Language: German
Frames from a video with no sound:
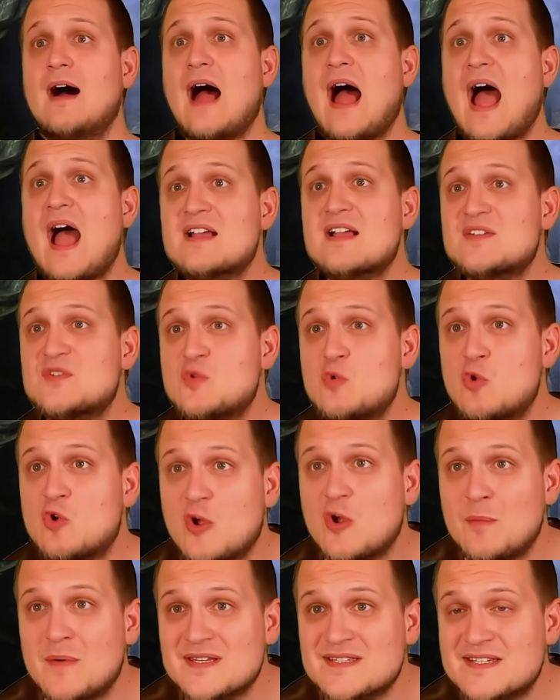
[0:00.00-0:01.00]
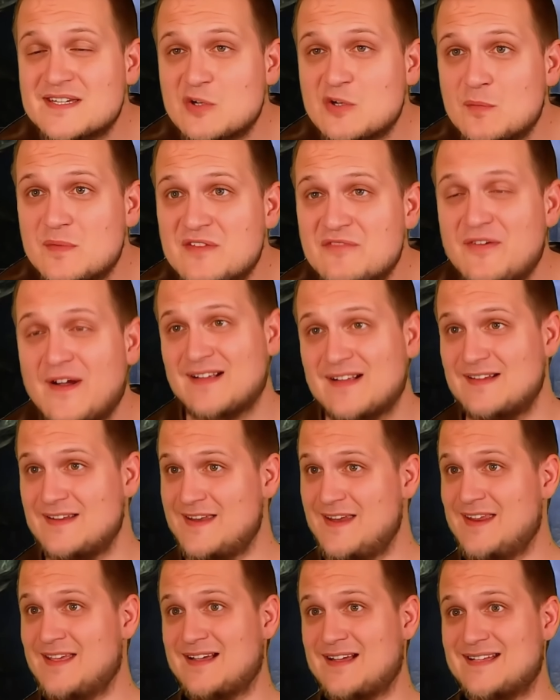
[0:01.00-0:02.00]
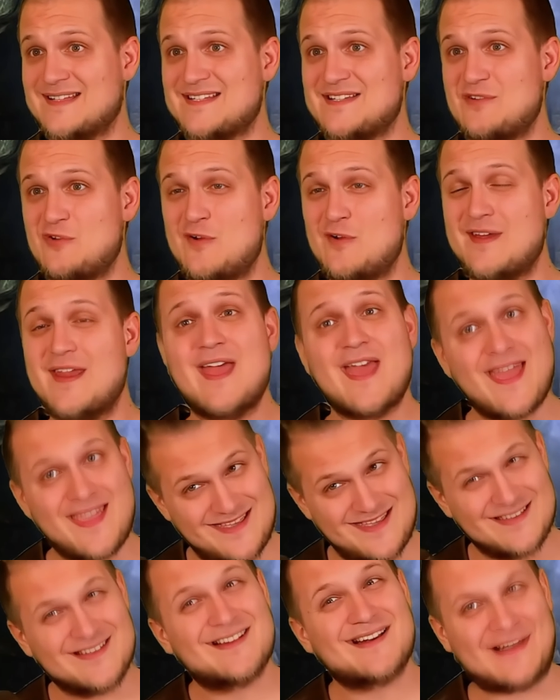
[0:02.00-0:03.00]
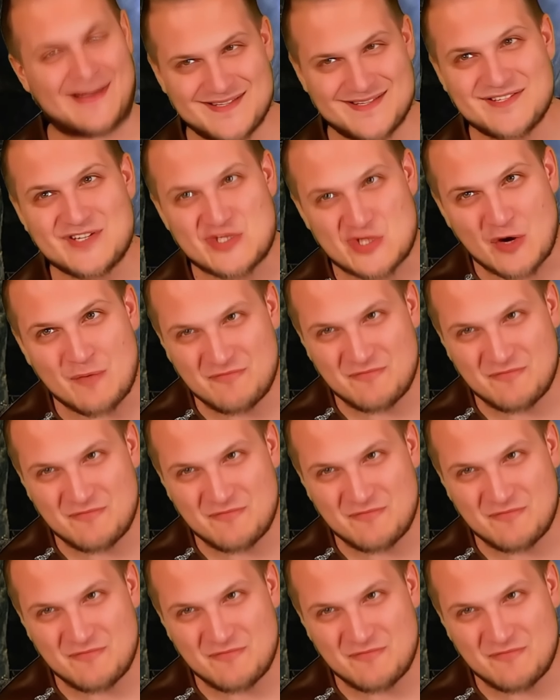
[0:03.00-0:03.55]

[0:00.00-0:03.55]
Ach, du kümmerst dich um die Fackeln in den ganzen Höhlen. Ey, klasse Job,